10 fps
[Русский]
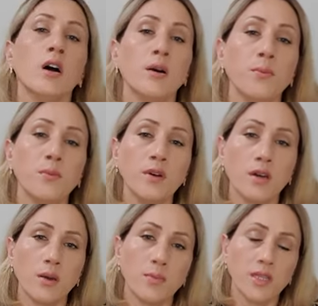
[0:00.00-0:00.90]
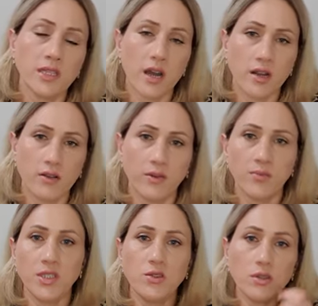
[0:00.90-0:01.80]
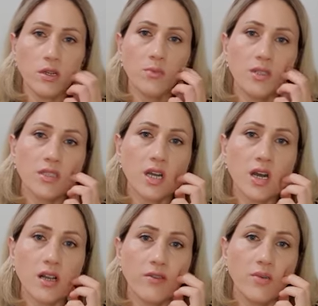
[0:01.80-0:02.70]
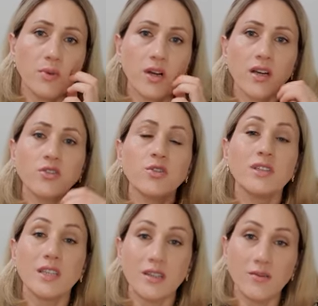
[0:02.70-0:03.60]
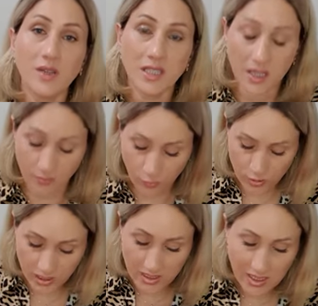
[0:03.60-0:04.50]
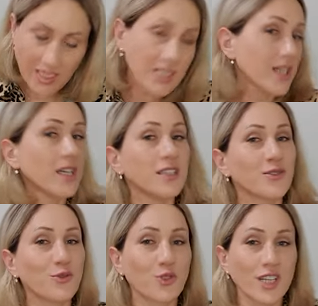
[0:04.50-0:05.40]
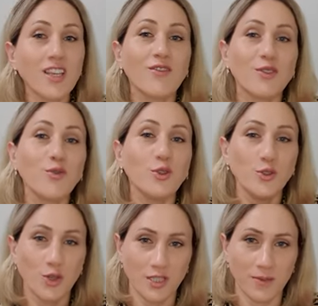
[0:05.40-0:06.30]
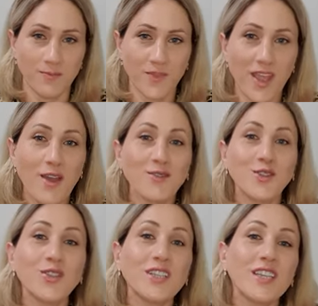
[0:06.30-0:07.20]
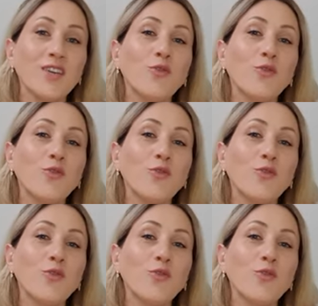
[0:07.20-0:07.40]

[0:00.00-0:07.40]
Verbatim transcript: э, э пентаклевая. Пятерка пентаклевая, пока все-таки вы, вот от этих искушений вы уйдете. Все-таки